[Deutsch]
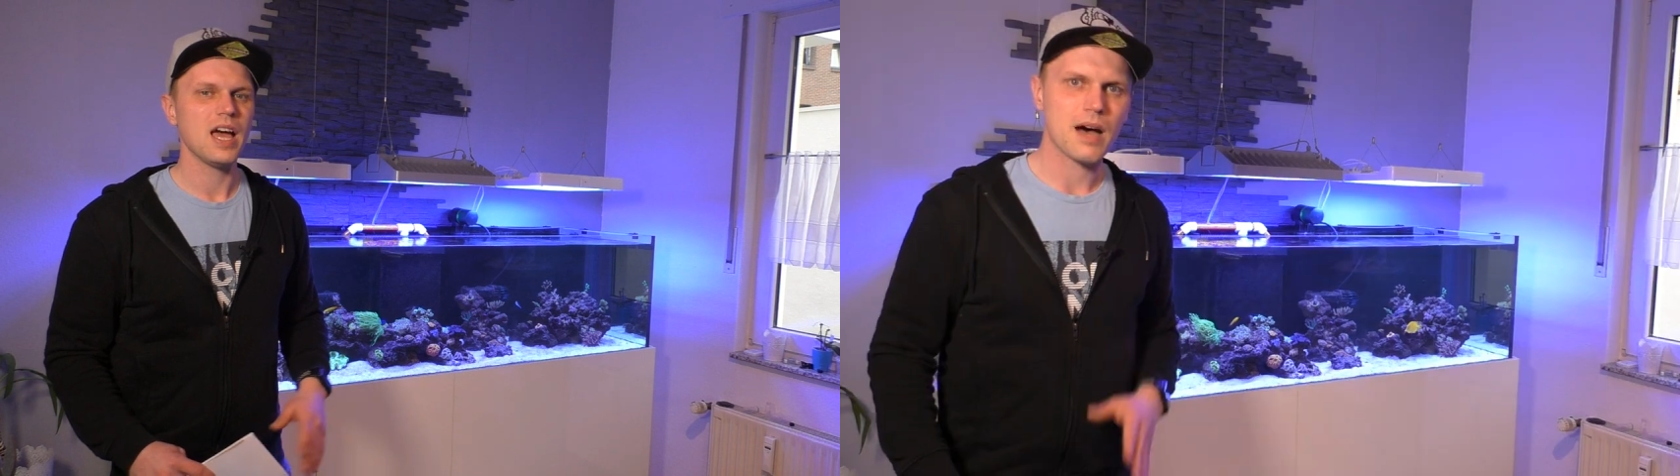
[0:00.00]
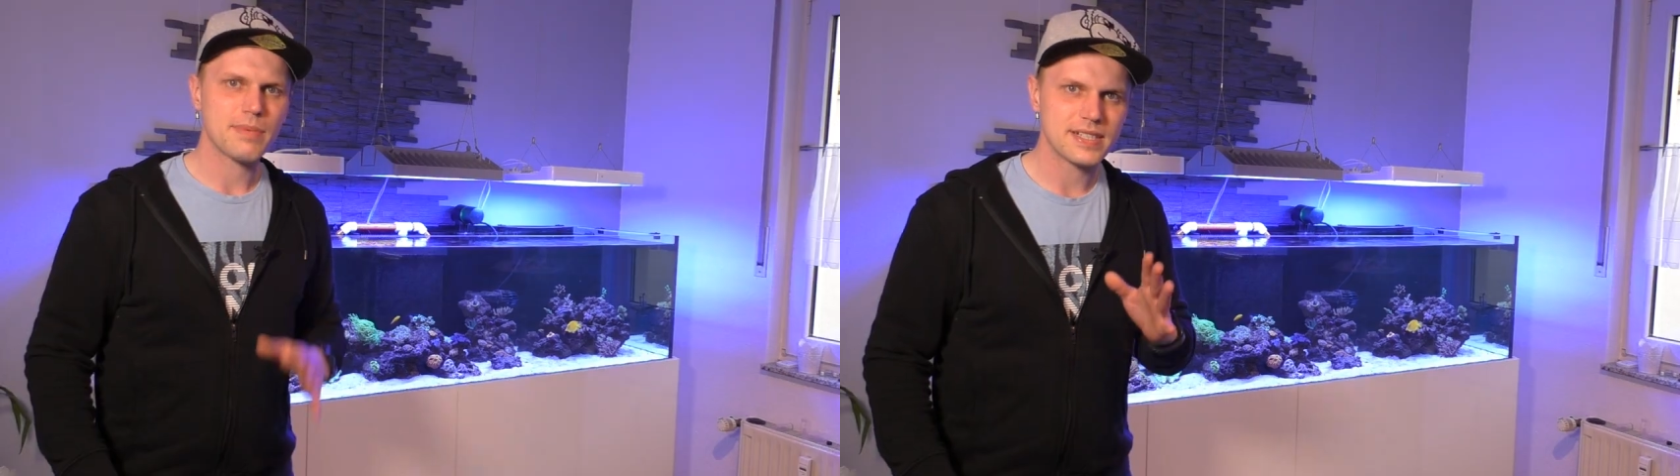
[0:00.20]

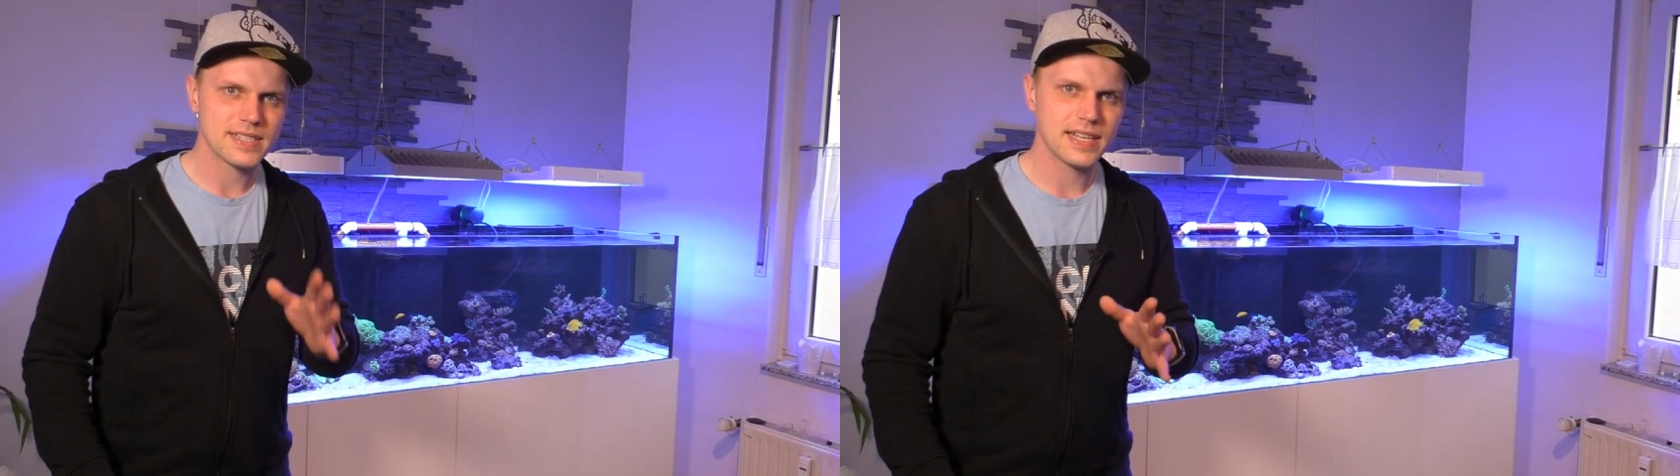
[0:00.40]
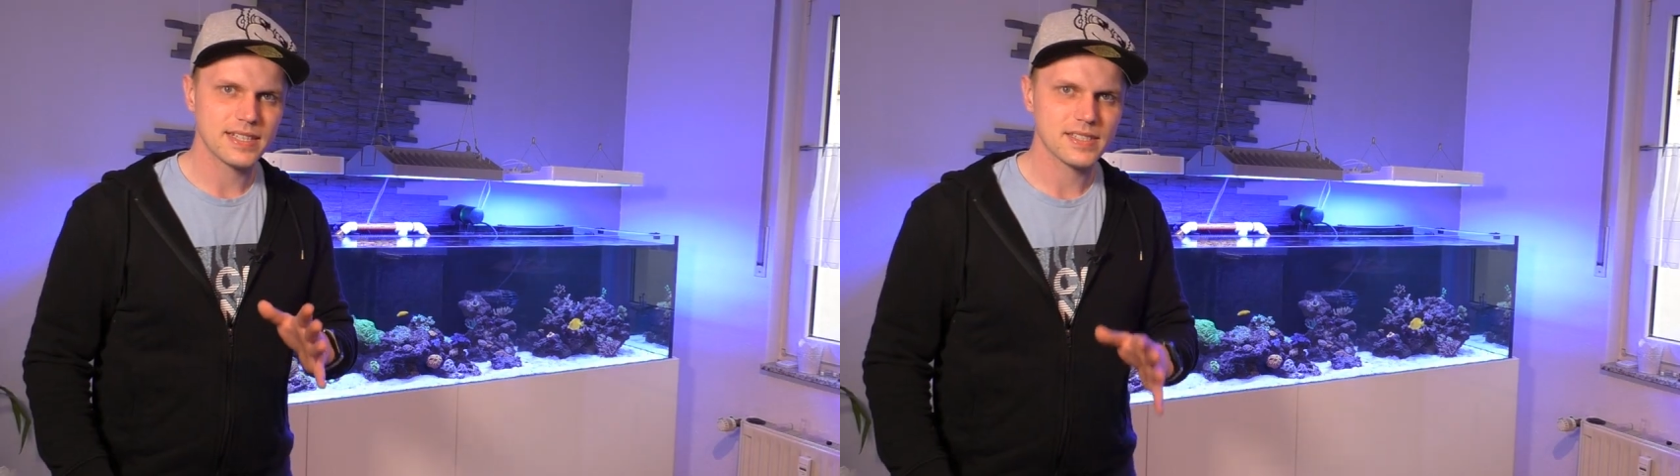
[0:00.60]
Aber
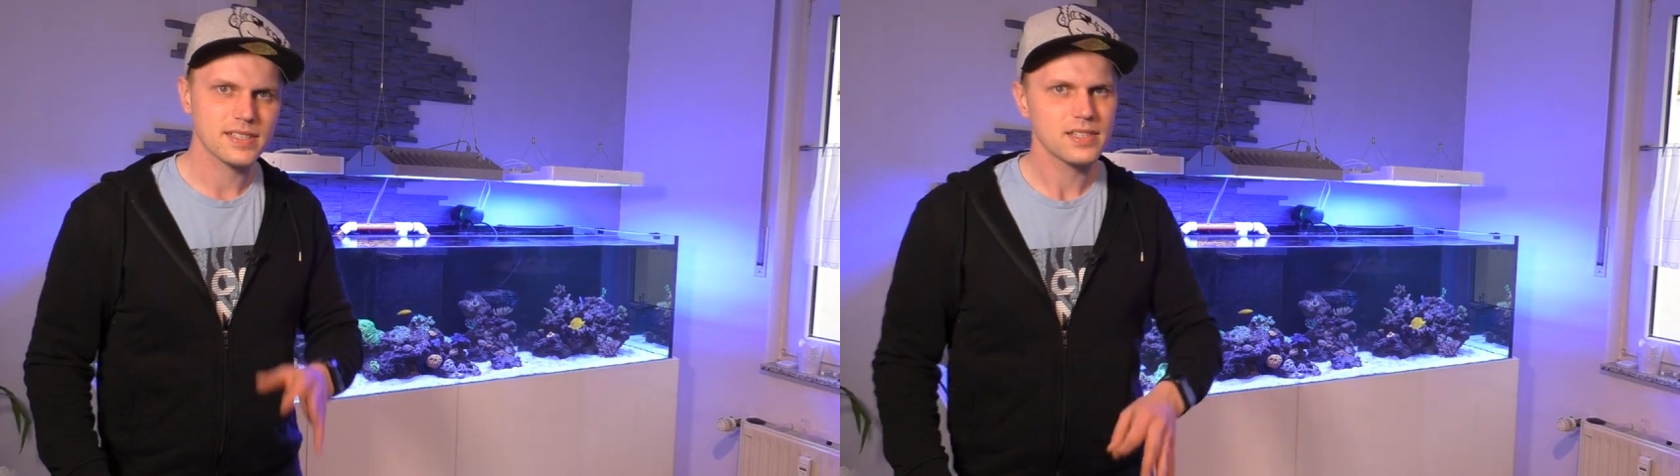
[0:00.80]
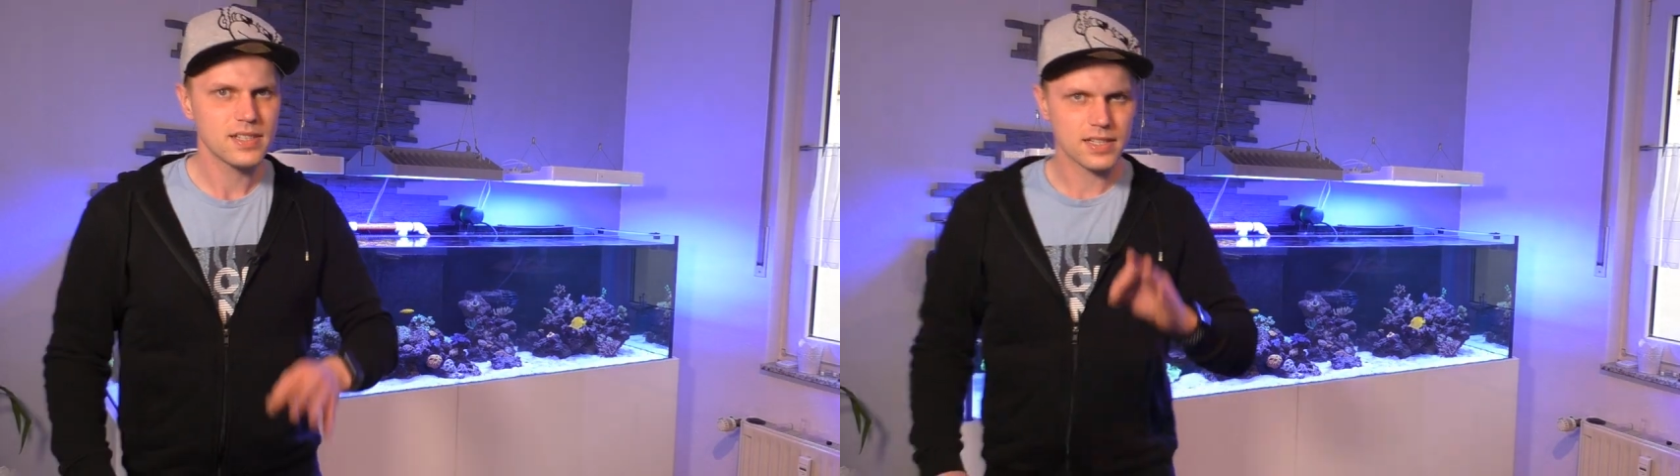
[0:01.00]
als
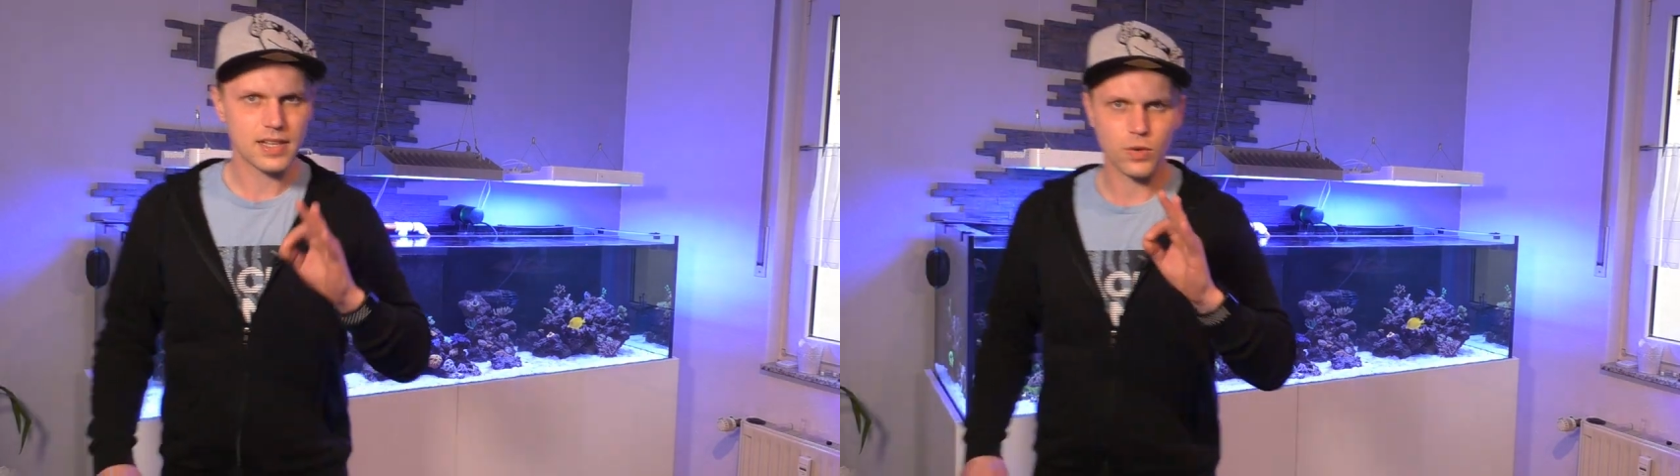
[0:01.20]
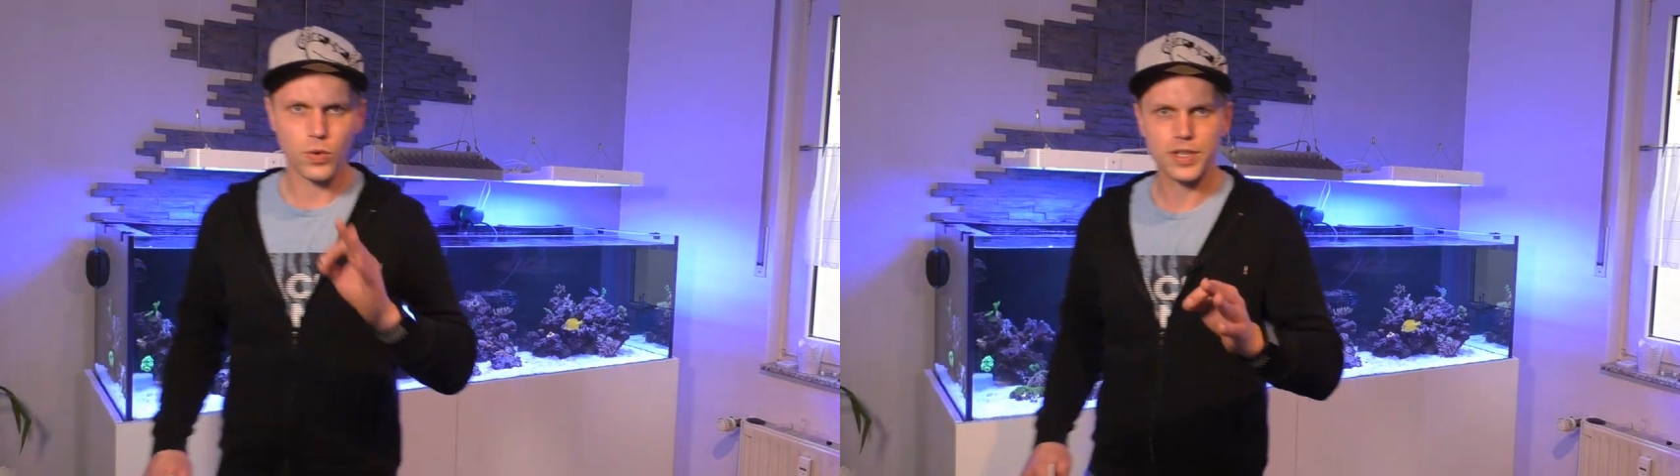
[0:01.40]
nächstes
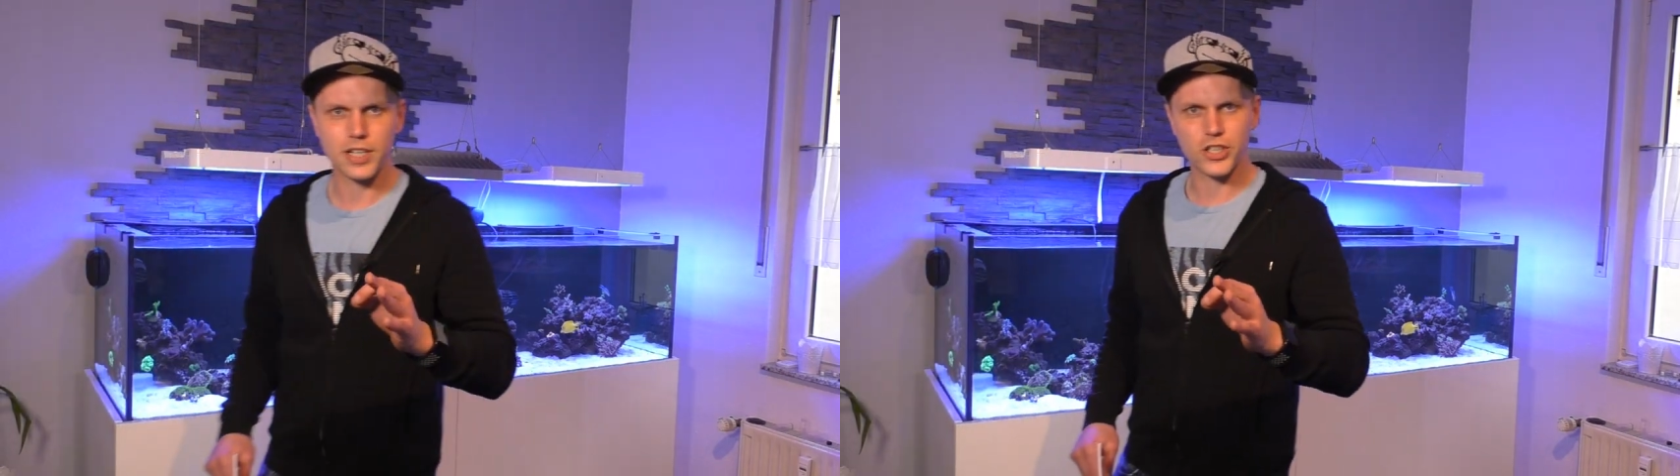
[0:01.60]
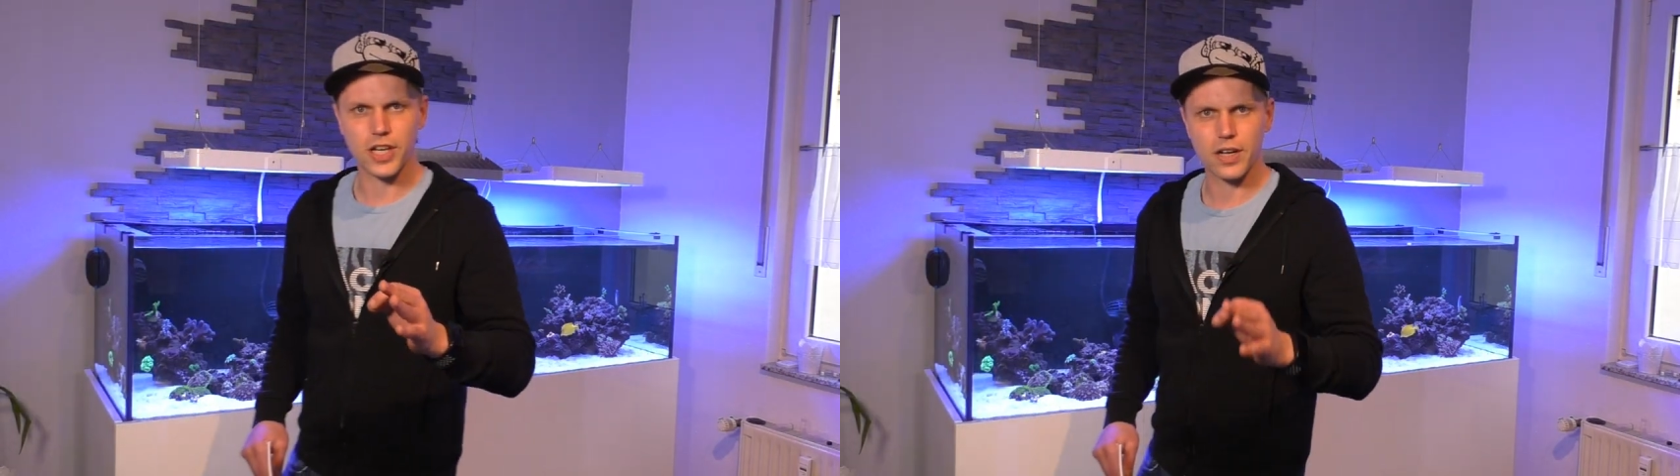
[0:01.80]
den
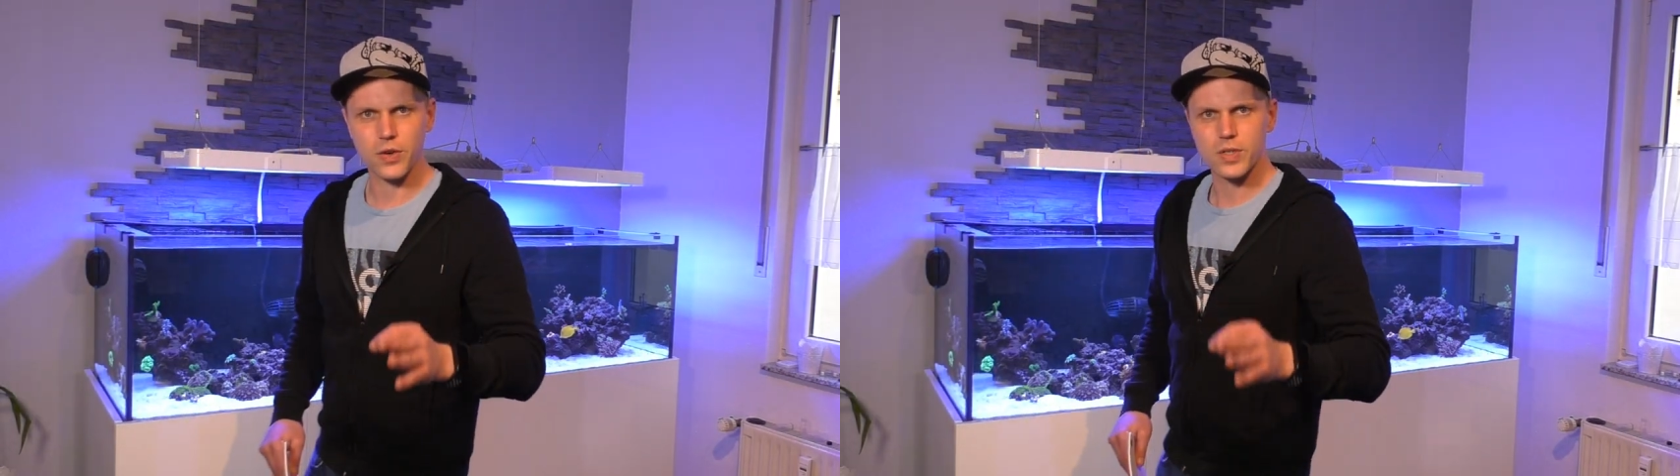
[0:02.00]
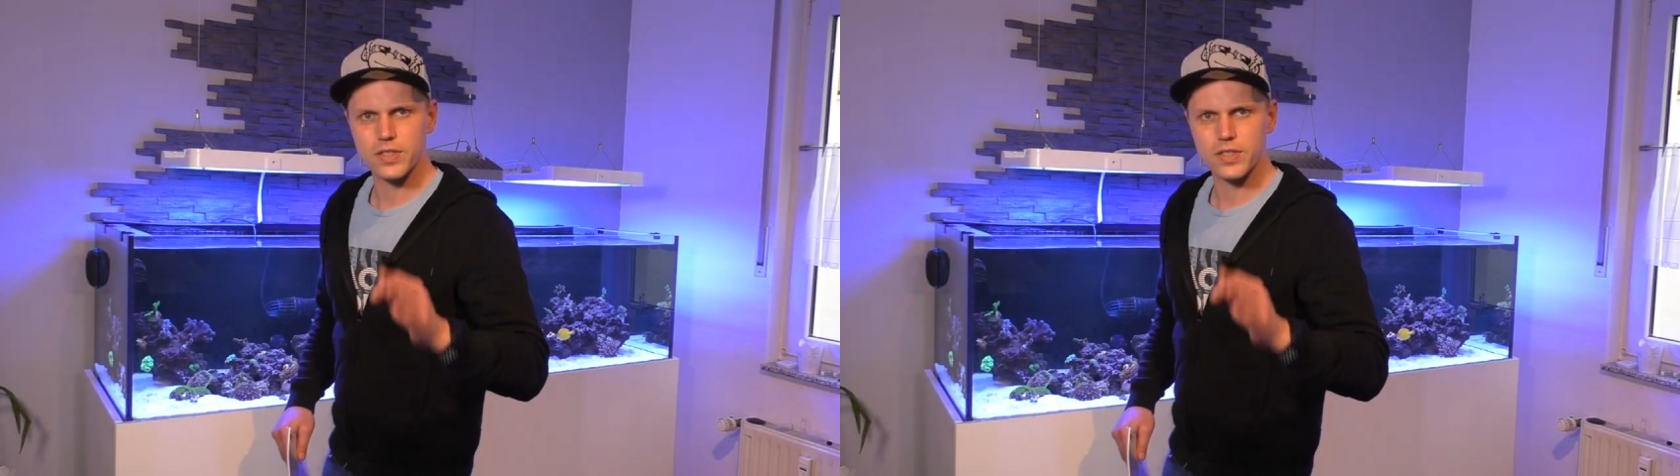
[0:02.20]
Unterschrank.